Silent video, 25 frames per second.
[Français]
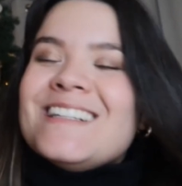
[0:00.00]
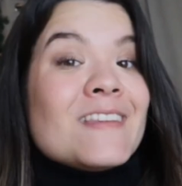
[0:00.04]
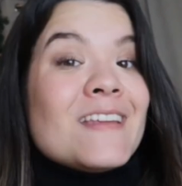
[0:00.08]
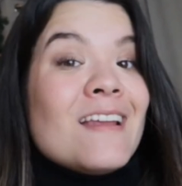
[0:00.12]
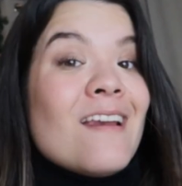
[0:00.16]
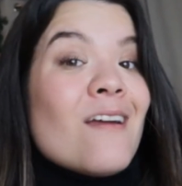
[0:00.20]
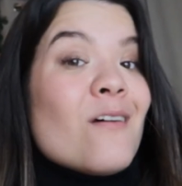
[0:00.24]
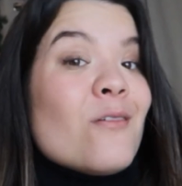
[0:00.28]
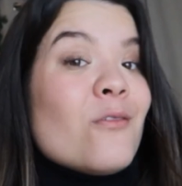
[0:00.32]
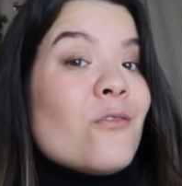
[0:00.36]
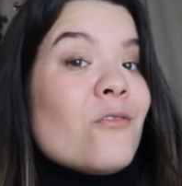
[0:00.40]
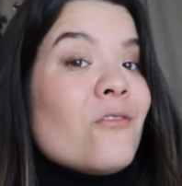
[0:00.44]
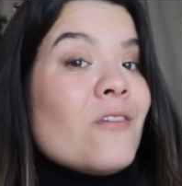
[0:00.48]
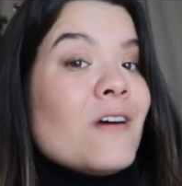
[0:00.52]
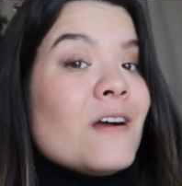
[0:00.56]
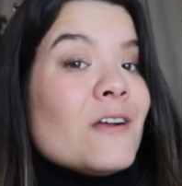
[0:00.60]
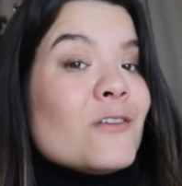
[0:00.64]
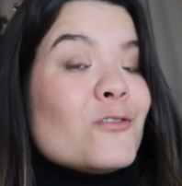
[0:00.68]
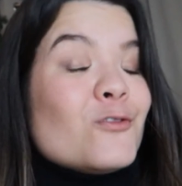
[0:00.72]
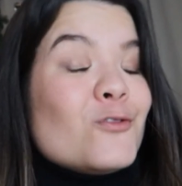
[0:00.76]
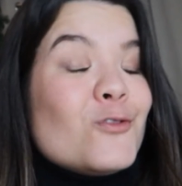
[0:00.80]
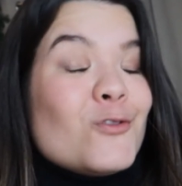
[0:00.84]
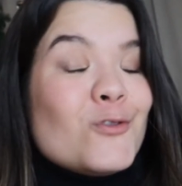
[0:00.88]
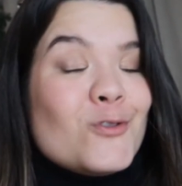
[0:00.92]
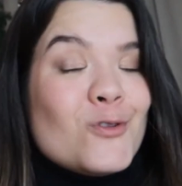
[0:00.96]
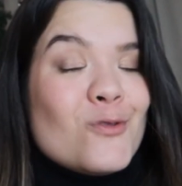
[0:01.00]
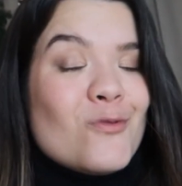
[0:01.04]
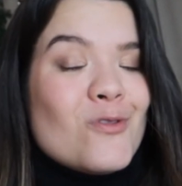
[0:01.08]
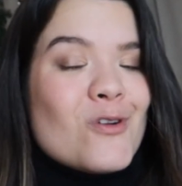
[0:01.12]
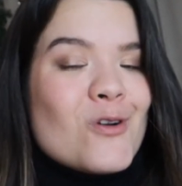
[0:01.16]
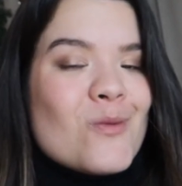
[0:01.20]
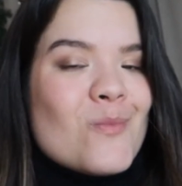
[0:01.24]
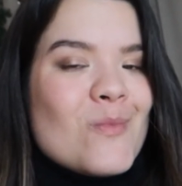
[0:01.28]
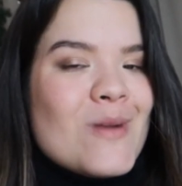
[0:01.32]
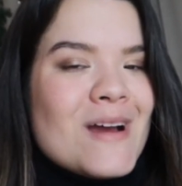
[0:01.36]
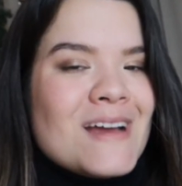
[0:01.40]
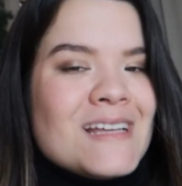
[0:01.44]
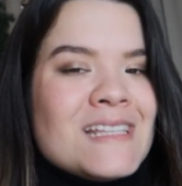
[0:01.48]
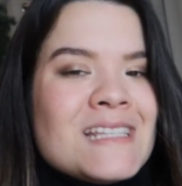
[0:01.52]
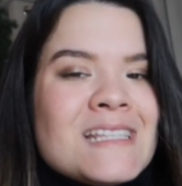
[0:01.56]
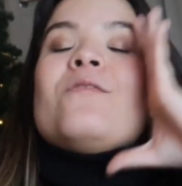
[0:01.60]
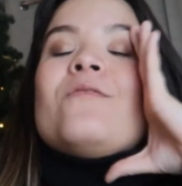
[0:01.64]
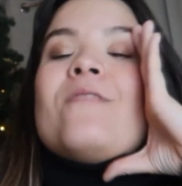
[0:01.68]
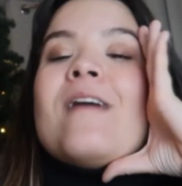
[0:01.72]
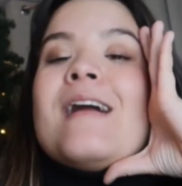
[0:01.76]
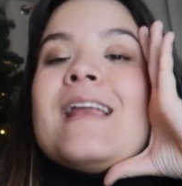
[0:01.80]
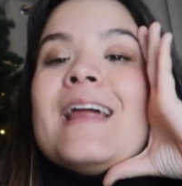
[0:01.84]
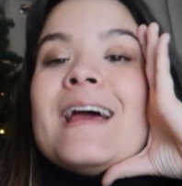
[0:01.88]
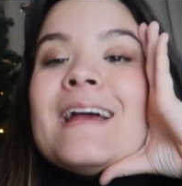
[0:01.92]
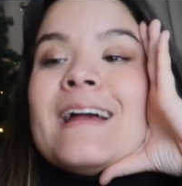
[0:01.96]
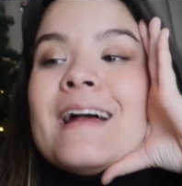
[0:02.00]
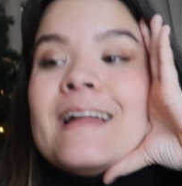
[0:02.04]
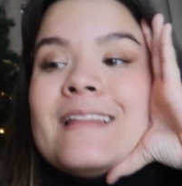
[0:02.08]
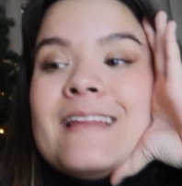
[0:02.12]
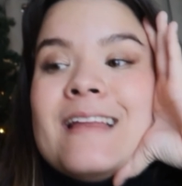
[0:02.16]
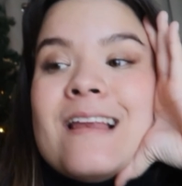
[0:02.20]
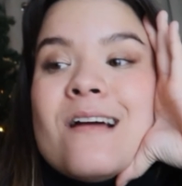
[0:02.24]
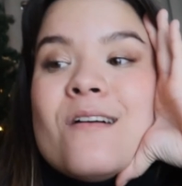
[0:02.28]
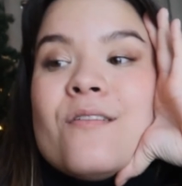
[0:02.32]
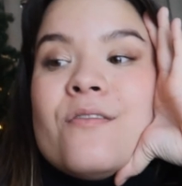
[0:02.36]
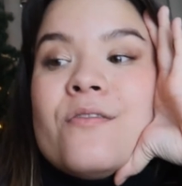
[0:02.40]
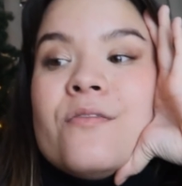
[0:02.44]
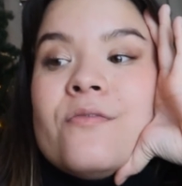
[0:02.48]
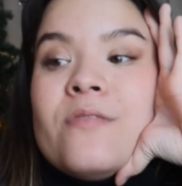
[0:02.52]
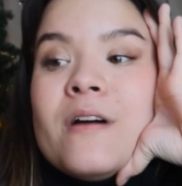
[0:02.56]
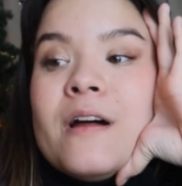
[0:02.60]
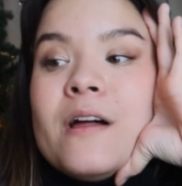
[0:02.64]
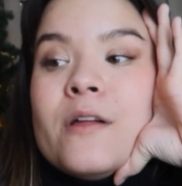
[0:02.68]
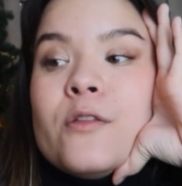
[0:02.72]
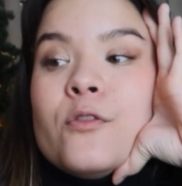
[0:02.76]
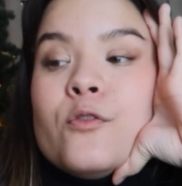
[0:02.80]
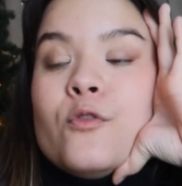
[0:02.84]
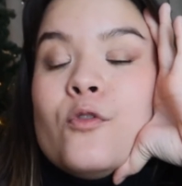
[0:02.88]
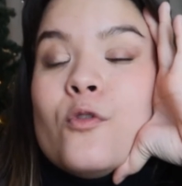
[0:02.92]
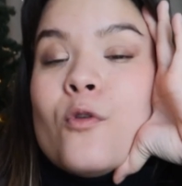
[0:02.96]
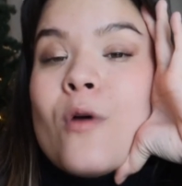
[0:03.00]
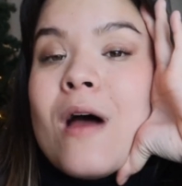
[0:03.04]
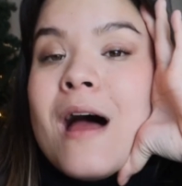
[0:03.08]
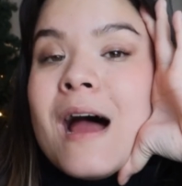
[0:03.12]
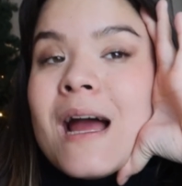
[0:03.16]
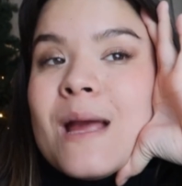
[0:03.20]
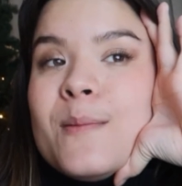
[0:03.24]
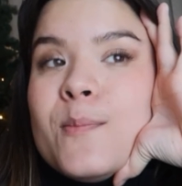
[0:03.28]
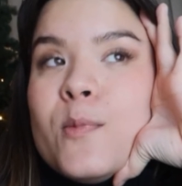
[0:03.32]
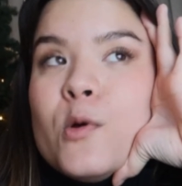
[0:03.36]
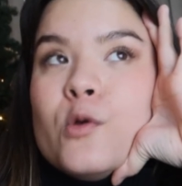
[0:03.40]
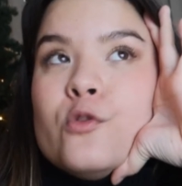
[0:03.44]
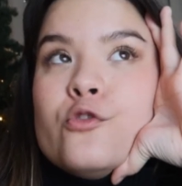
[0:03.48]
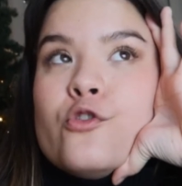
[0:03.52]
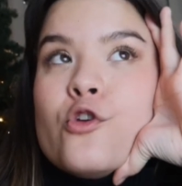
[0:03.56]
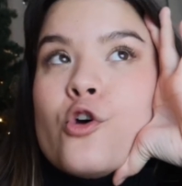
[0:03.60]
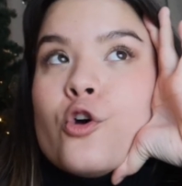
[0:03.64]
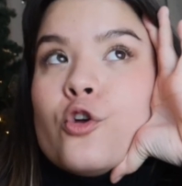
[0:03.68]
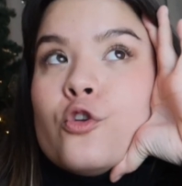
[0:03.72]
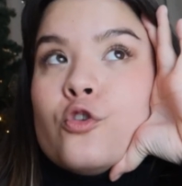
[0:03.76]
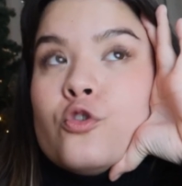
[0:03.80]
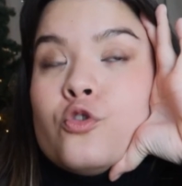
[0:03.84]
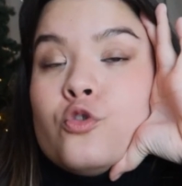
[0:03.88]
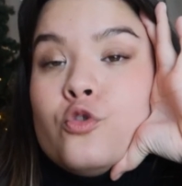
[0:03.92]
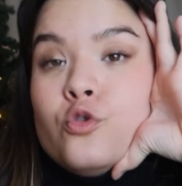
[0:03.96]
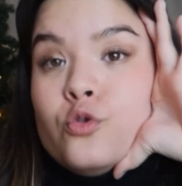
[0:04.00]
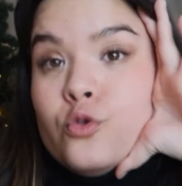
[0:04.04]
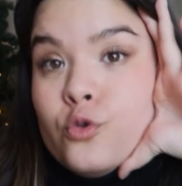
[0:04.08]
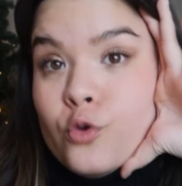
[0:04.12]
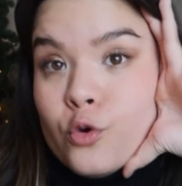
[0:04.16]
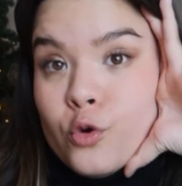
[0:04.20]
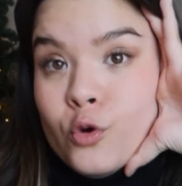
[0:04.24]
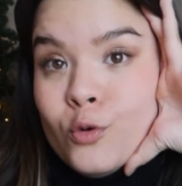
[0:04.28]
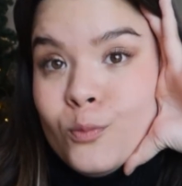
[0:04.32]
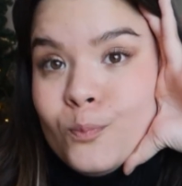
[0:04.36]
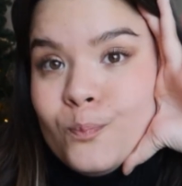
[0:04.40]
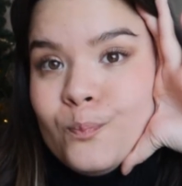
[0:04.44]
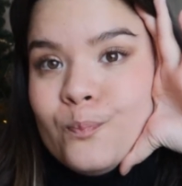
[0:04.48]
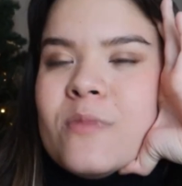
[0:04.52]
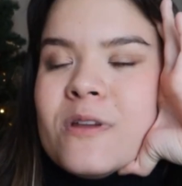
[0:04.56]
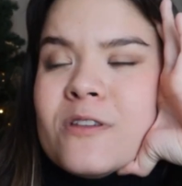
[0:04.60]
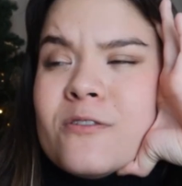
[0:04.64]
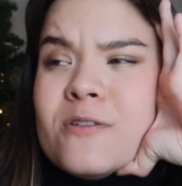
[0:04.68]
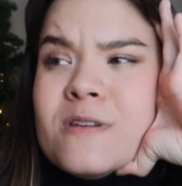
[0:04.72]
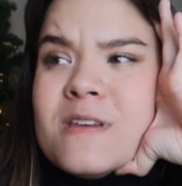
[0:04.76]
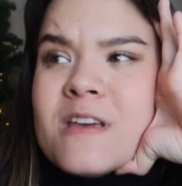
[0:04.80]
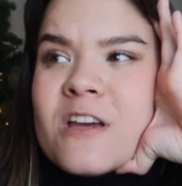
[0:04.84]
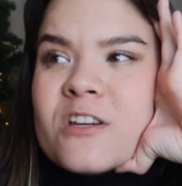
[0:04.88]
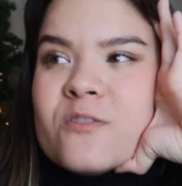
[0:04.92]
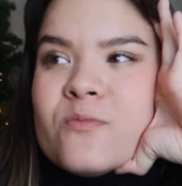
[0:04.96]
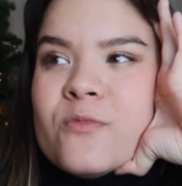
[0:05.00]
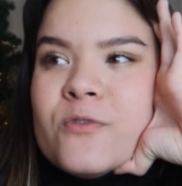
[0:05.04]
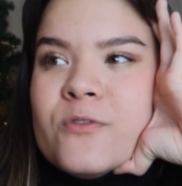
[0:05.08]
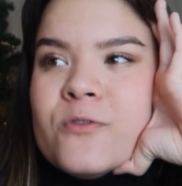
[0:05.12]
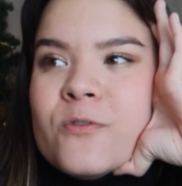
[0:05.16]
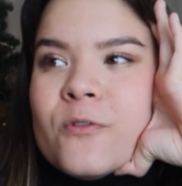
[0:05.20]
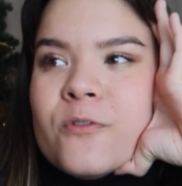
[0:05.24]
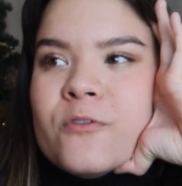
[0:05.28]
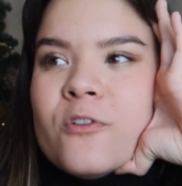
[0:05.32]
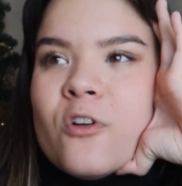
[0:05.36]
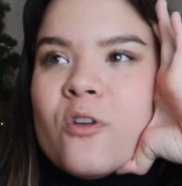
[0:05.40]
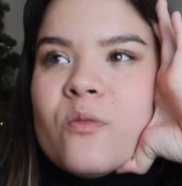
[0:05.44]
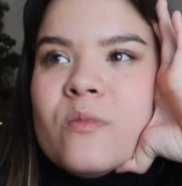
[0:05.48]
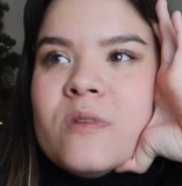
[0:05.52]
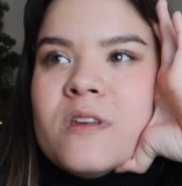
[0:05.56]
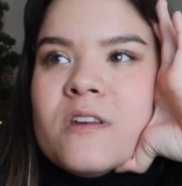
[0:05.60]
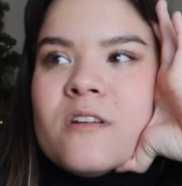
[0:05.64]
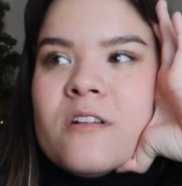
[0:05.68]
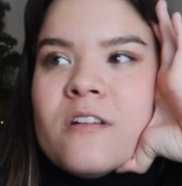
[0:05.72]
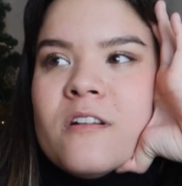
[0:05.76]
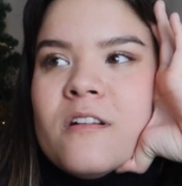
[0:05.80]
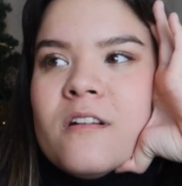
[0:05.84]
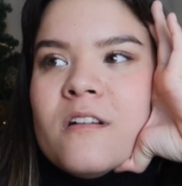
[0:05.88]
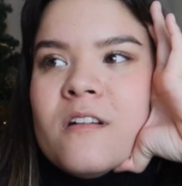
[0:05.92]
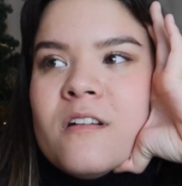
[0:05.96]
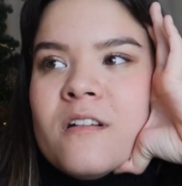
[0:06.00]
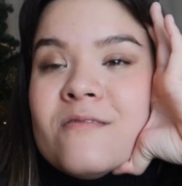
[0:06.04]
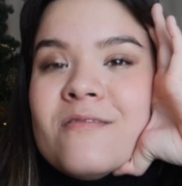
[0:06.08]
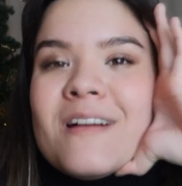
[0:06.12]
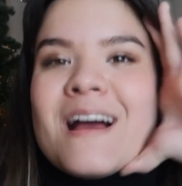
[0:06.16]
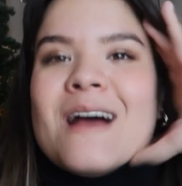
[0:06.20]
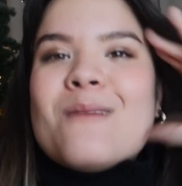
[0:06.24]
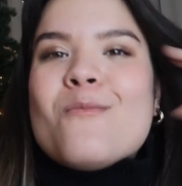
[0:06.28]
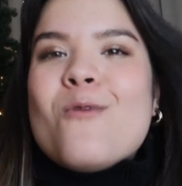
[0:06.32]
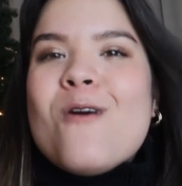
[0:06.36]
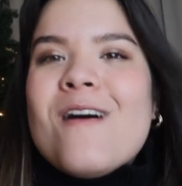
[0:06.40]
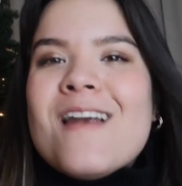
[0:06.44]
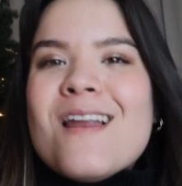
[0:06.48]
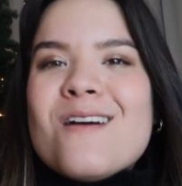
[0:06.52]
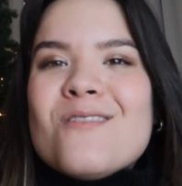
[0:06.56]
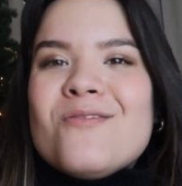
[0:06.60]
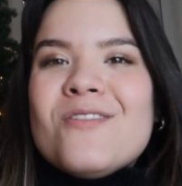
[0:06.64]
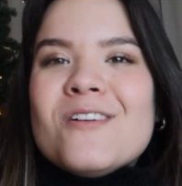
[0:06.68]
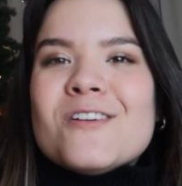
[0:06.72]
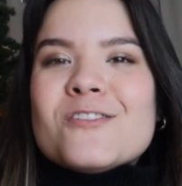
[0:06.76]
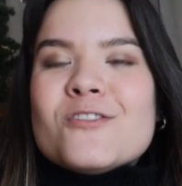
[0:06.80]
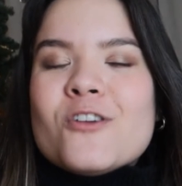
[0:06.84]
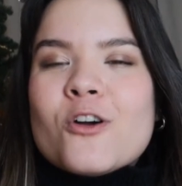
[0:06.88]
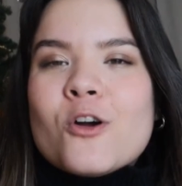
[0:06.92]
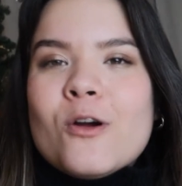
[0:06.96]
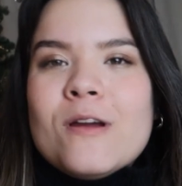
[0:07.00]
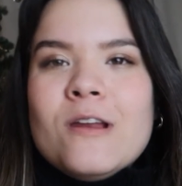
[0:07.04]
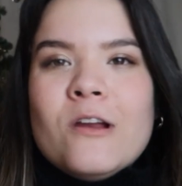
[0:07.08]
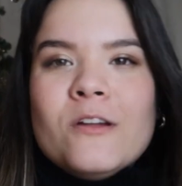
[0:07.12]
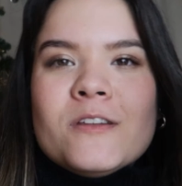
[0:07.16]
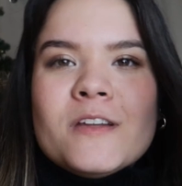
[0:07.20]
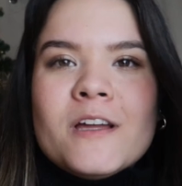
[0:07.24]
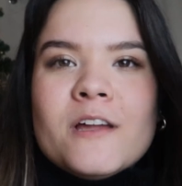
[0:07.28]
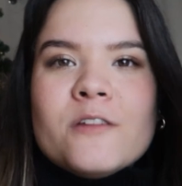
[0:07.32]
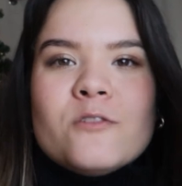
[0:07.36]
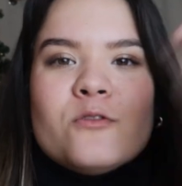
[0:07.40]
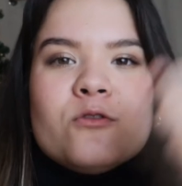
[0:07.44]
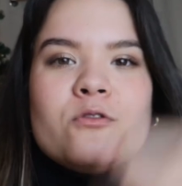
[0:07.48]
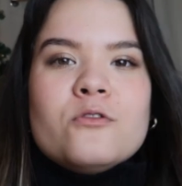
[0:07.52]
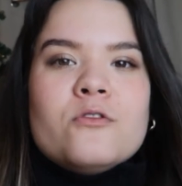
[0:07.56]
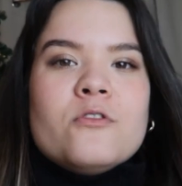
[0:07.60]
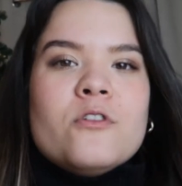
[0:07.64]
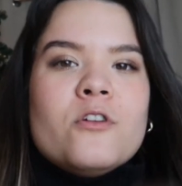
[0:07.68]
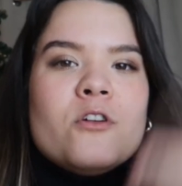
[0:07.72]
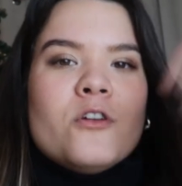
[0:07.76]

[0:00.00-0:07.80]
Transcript: C'est la fin de ce vlogmas. On va aller regarder la fin de Harry Potter 2 parce que hier je me suis endormie euh, vraiment à la fin, genre quand il est en train de,